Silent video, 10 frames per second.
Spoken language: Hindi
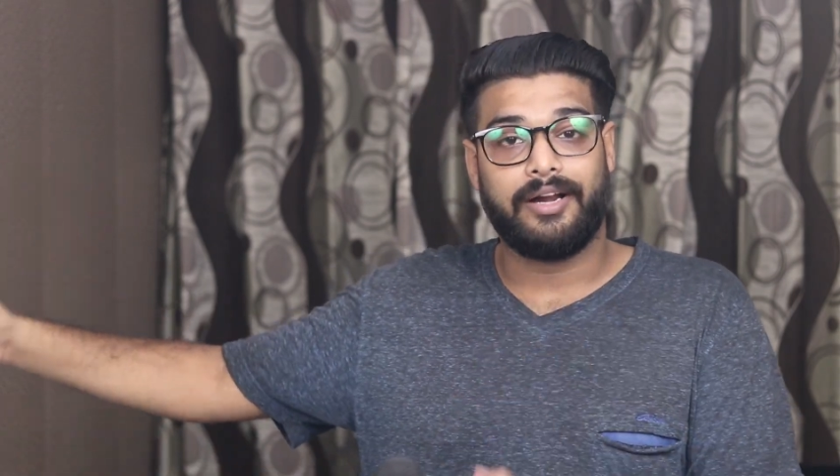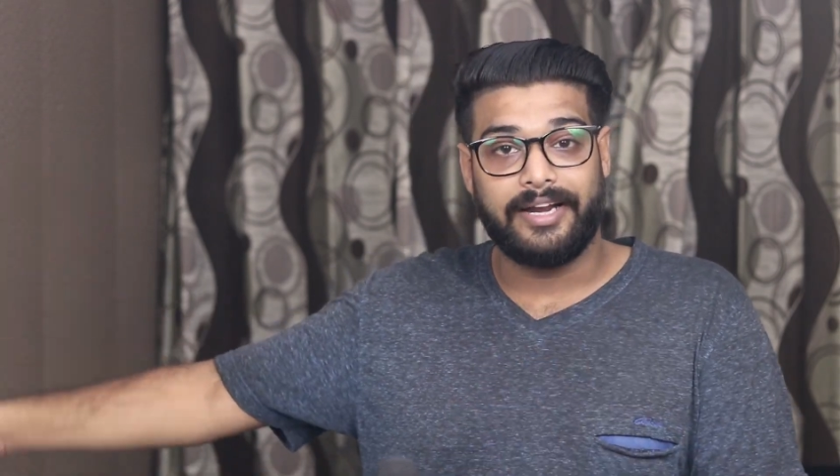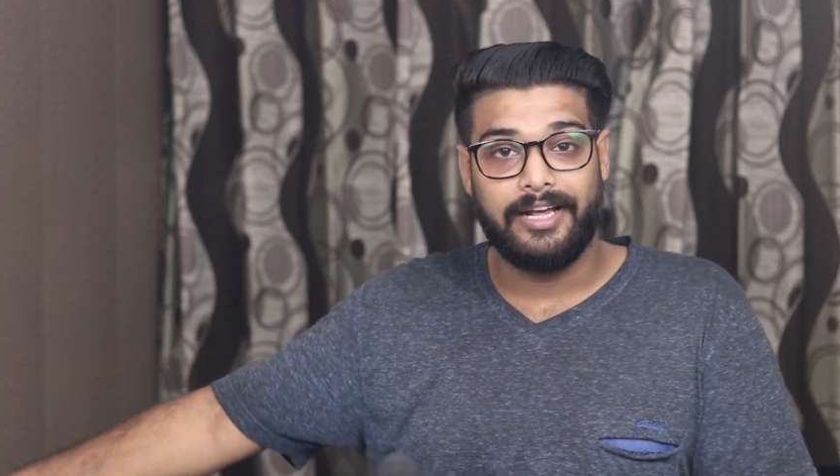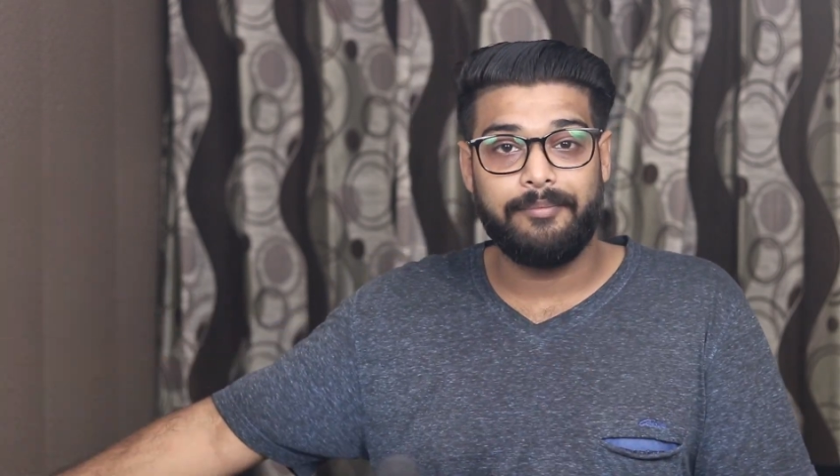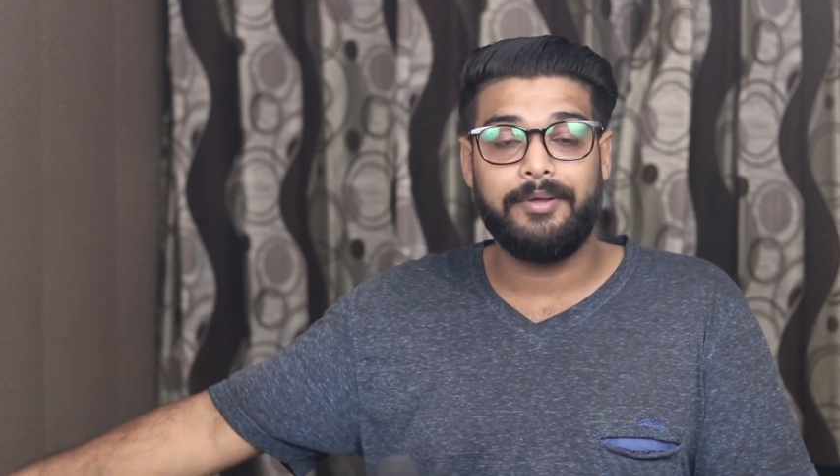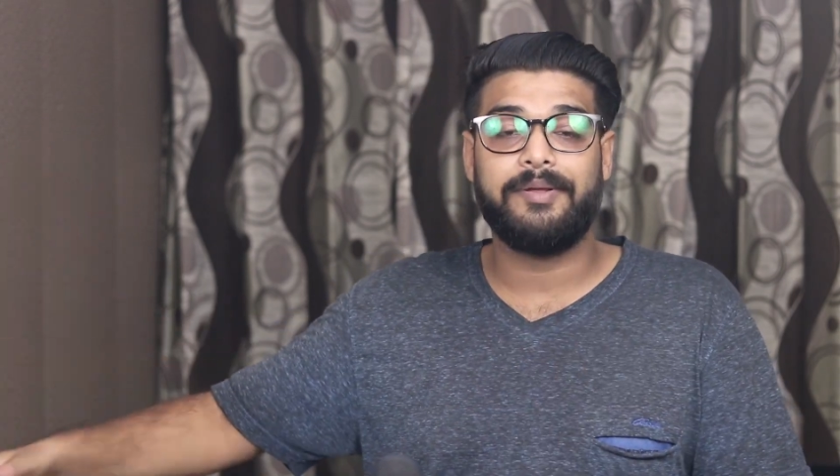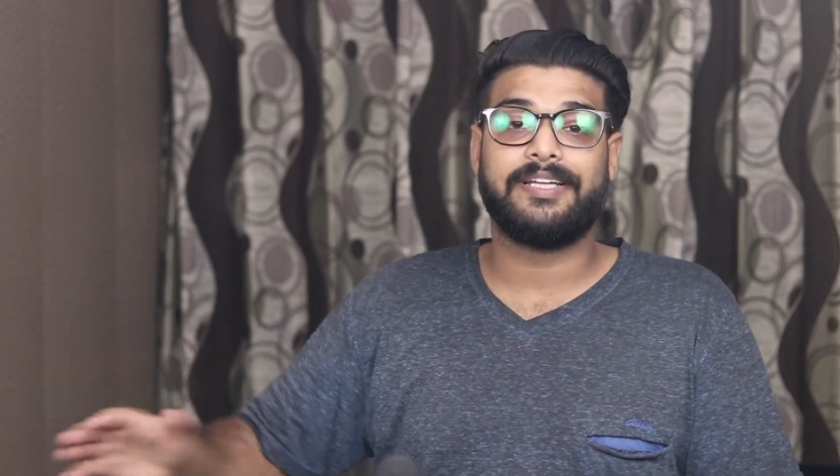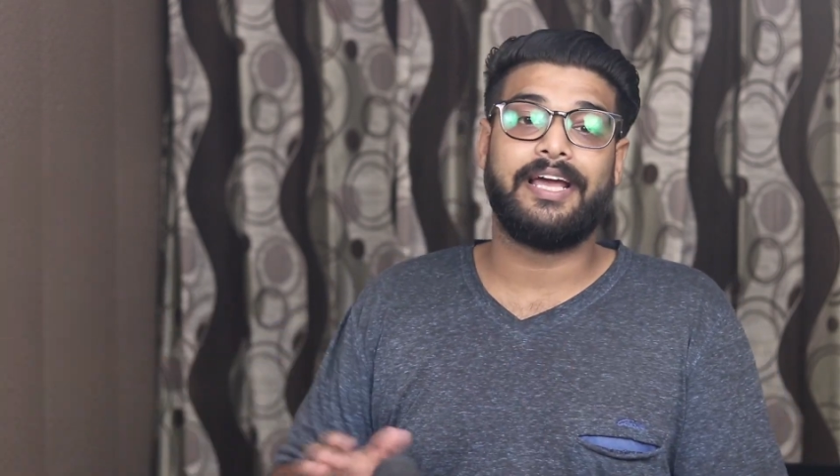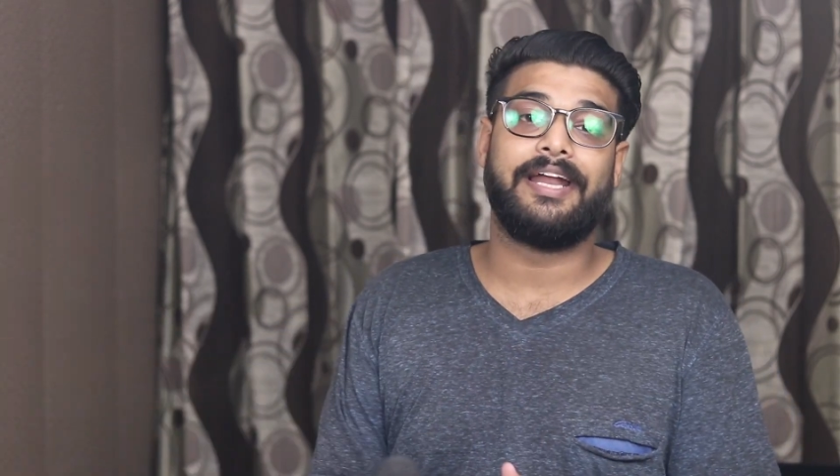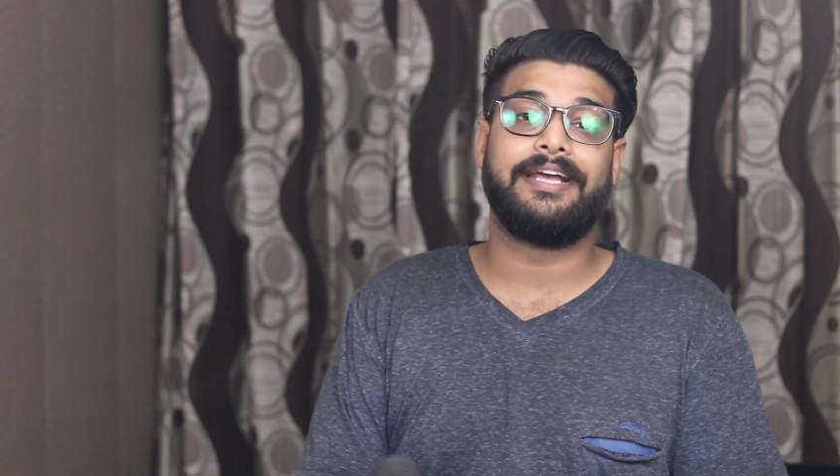रियलमी भी
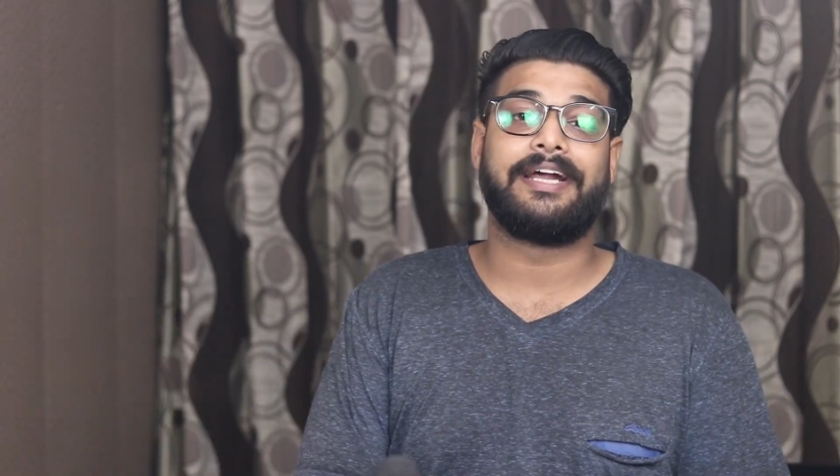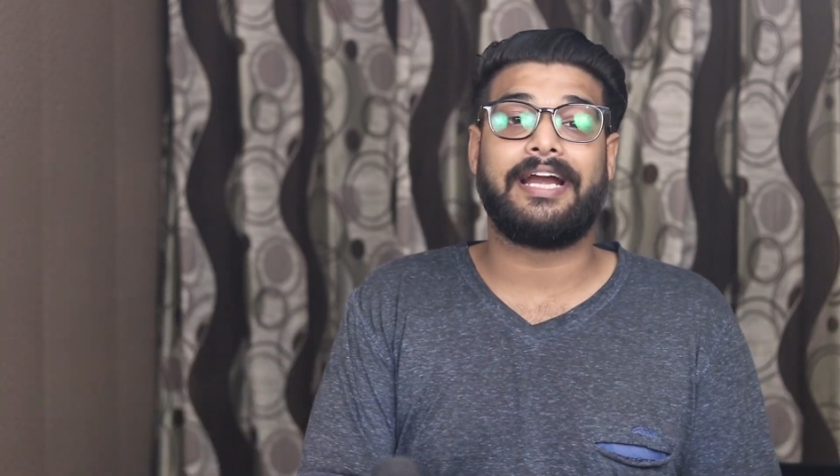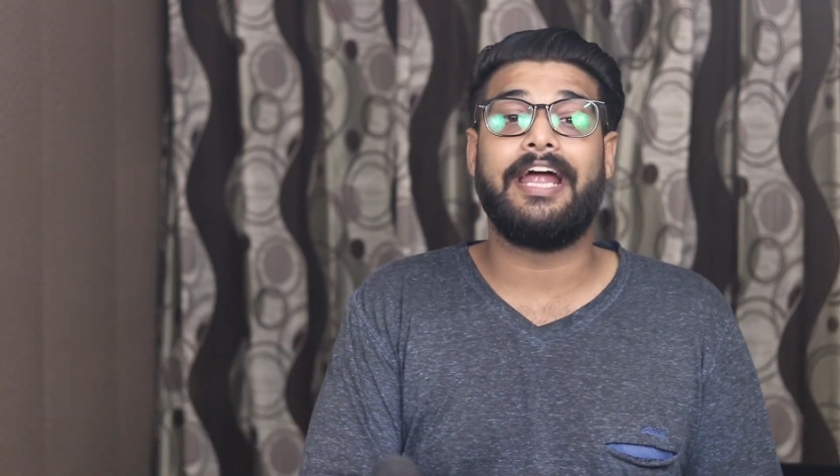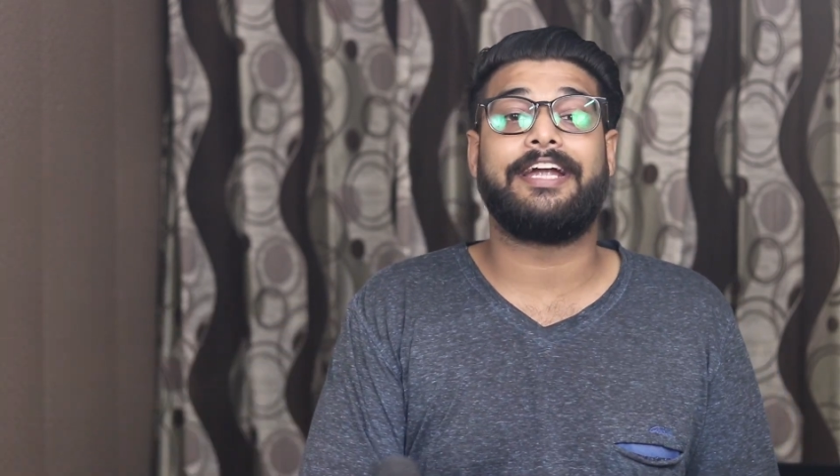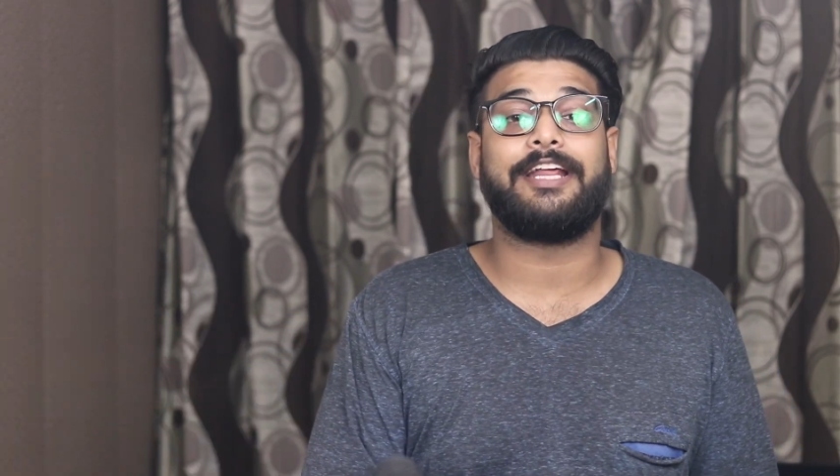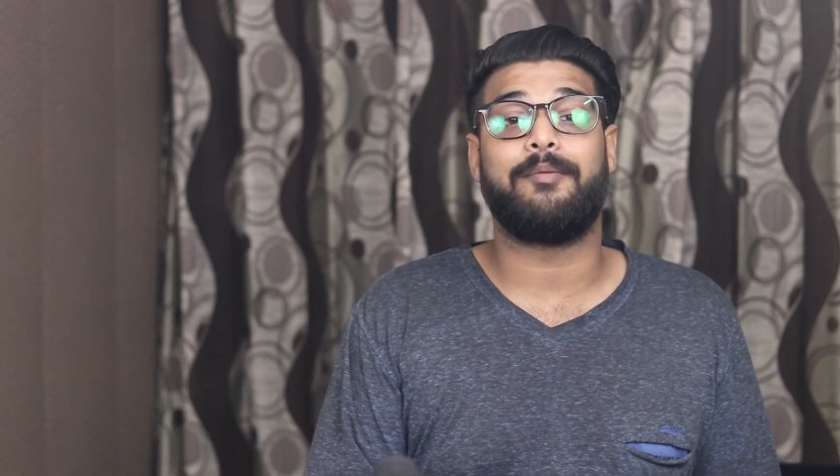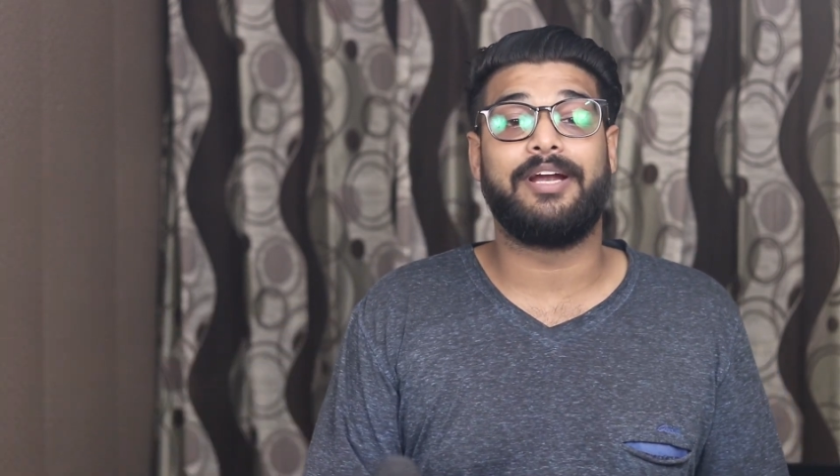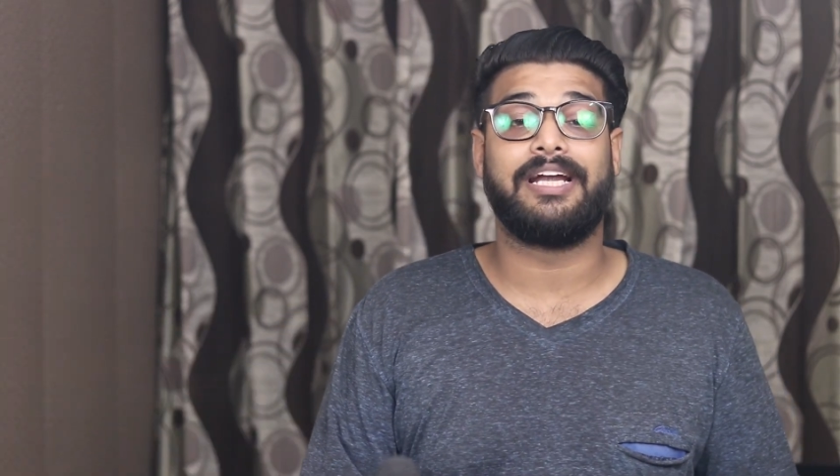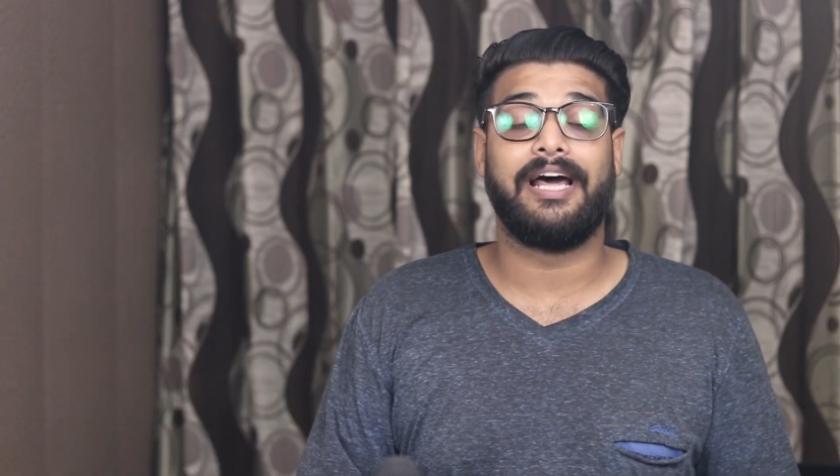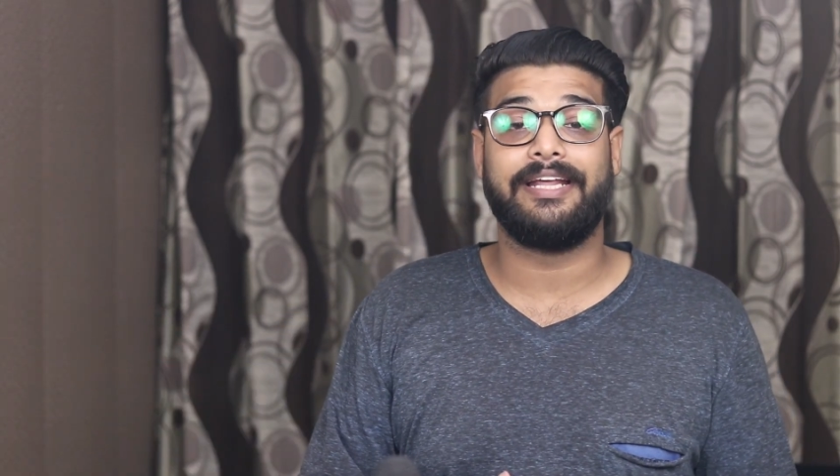तैयारी कर रहा है
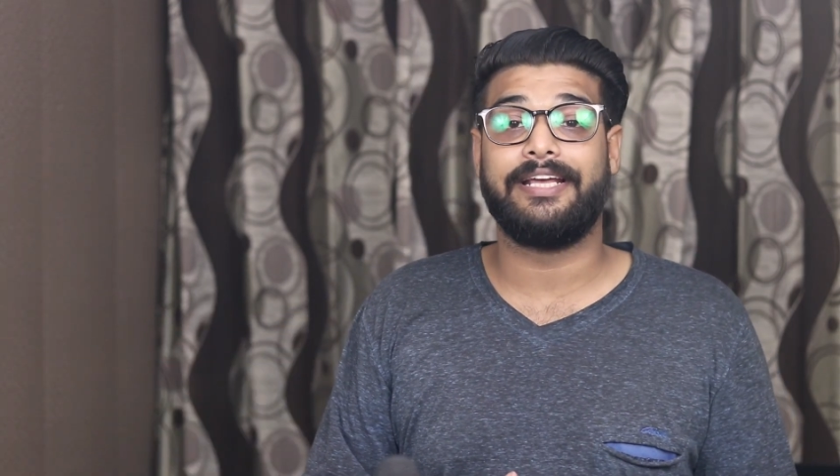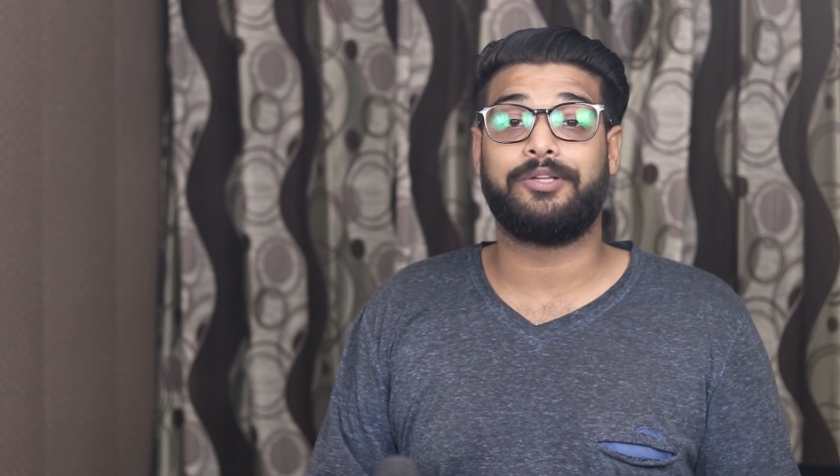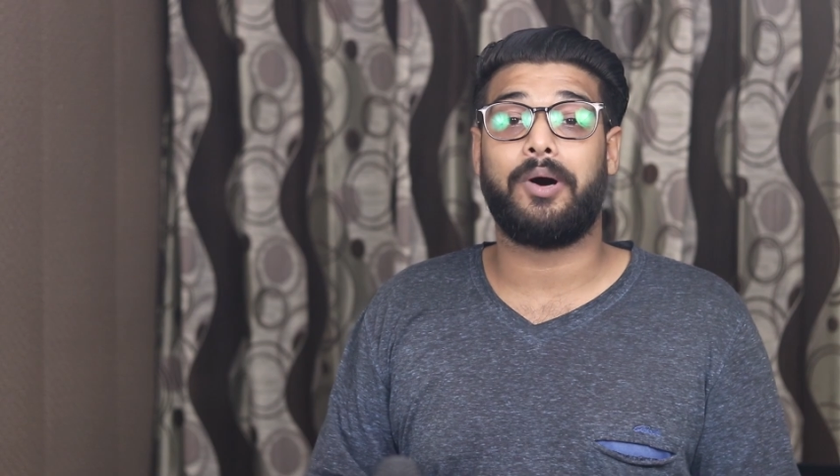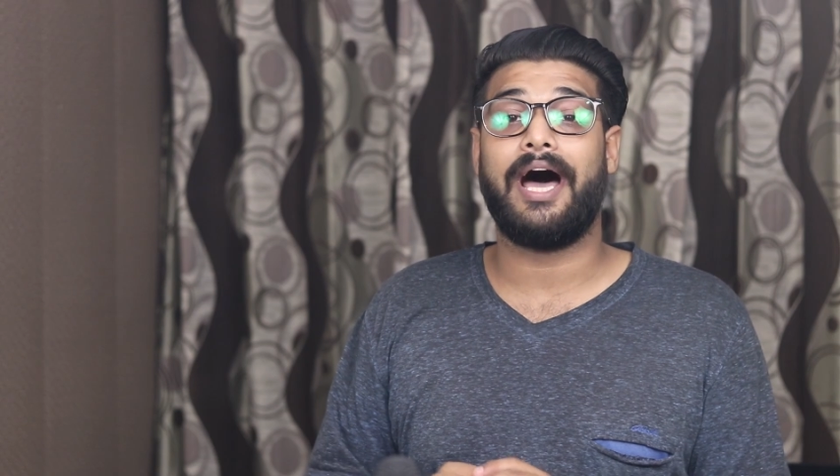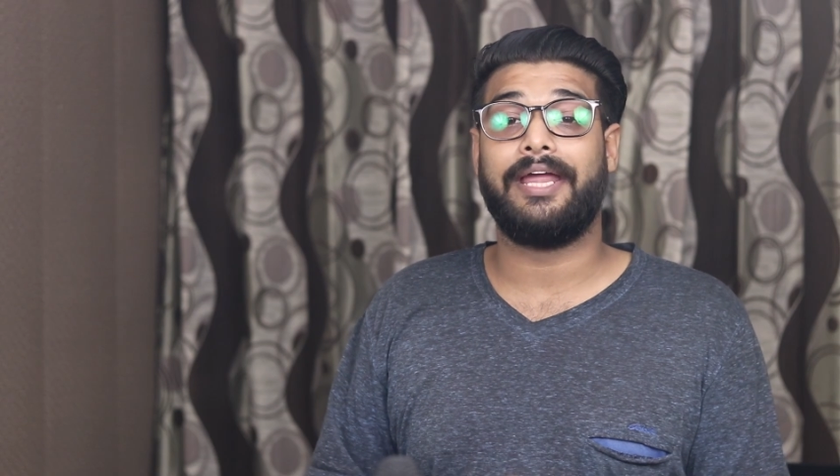टैबलेट लाने की तो